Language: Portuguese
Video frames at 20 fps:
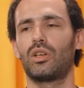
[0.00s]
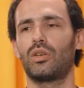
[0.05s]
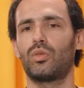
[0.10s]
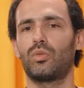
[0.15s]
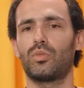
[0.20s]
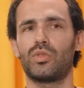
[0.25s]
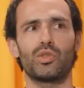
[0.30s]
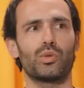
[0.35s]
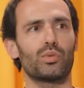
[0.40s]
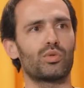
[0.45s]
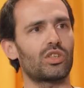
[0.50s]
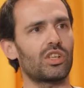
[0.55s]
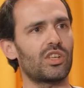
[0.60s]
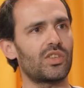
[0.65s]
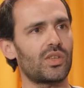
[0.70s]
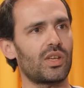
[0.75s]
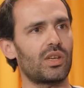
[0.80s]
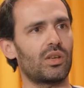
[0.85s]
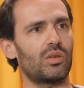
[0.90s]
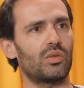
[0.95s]
uma
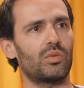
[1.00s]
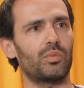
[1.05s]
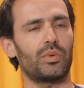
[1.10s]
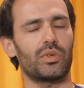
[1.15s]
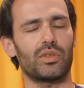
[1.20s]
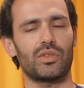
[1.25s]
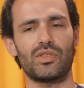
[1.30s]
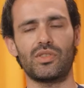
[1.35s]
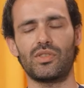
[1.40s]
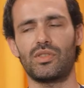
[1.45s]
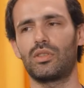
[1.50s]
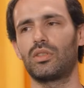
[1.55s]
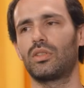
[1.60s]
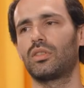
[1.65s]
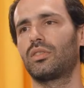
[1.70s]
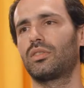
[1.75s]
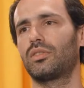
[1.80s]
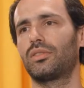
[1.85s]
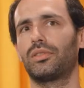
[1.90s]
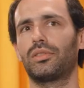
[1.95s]
subscrição, pode
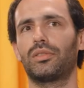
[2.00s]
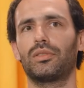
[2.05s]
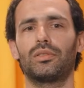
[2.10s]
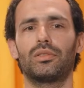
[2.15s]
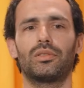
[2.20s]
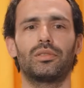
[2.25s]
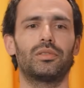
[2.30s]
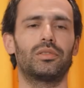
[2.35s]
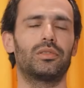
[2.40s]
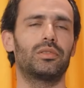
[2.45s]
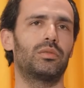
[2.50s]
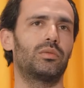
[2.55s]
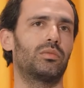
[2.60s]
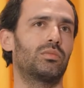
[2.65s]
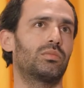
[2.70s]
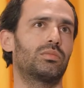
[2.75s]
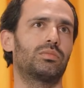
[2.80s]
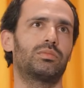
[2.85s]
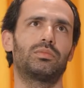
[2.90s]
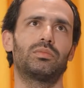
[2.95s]
ser uh,
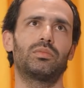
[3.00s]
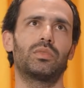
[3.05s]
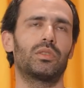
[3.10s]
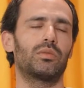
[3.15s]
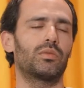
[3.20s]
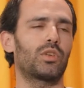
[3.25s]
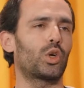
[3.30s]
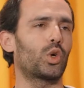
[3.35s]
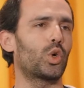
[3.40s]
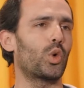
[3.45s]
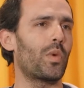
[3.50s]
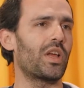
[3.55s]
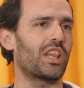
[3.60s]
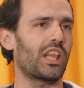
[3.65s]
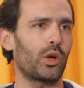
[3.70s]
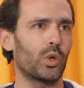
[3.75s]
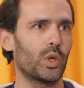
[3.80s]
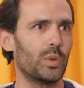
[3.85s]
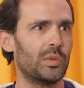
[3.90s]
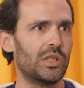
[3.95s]

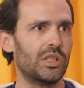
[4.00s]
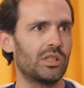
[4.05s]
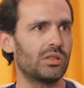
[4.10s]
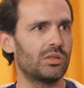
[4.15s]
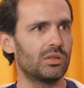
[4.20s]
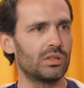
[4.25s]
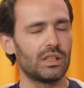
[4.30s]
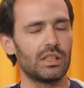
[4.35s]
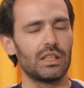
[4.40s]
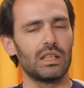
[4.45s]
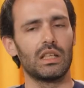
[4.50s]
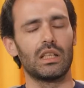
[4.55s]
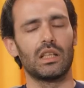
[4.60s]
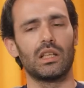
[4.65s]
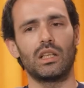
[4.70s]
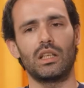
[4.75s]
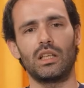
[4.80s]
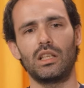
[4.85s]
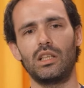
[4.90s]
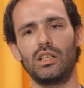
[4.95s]
recomendar a um amigo.
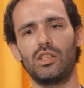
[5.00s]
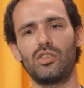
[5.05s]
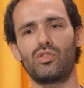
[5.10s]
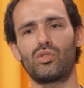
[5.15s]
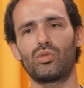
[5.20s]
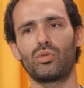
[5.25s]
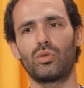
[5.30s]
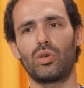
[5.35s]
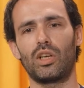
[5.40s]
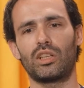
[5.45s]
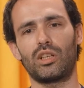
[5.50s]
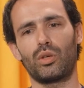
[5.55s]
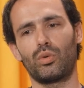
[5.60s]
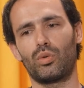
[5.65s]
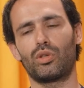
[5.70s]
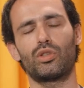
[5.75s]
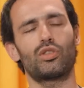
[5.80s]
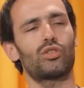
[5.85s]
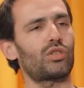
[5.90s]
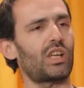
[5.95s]
E isso, até
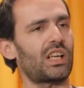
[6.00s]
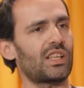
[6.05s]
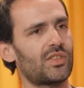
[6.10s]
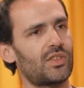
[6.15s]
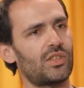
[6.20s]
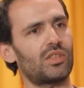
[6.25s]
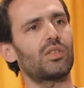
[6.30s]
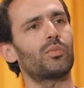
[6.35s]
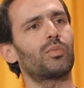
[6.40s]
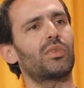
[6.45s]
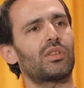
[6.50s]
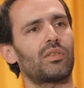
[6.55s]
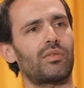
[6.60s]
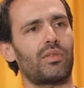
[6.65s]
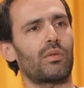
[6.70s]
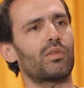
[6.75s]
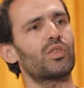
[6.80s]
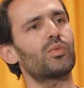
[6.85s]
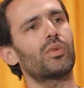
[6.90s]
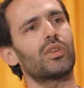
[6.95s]
hoje, já existem
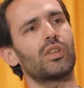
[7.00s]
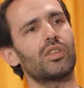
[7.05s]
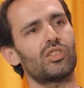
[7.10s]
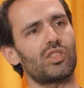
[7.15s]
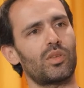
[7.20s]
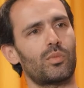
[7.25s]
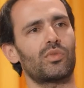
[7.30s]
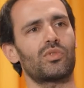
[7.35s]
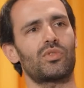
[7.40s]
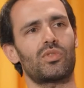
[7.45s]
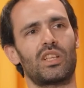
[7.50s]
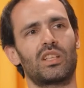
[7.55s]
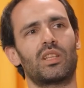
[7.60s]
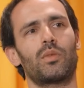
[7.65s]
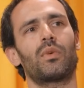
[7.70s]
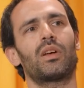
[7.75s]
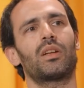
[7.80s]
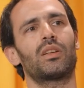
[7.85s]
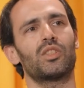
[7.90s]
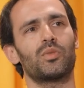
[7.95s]
plataformas para isso, chamam-se Data
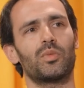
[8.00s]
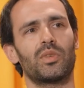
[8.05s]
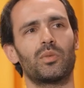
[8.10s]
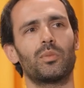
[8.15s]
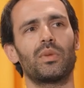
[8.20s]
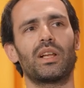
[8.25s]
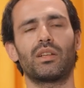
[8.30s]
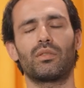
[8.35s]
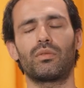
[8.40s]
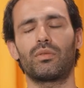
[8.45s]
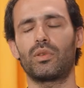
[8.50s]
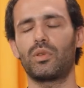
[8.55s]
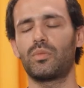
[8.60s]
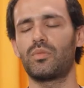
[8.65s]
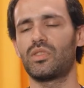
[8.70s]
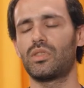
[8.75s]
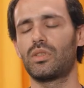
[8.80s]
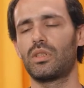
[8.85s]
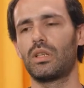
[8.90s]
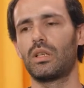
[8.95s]
Management
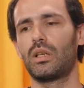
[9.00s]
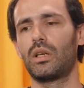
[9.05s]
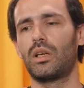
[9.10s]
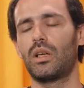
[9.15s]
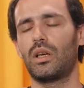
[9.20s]
Platforms. Uhum.